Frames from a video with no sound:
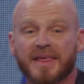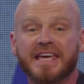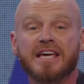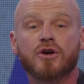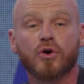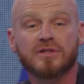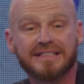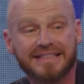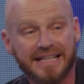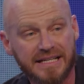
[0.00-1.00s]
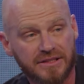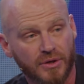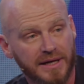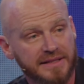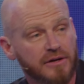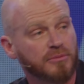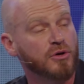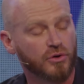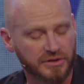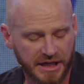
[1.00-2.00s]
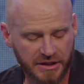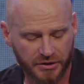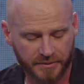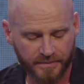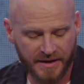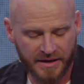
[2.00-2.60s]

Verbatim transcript: y contrito, alguien diga conmigo contrito,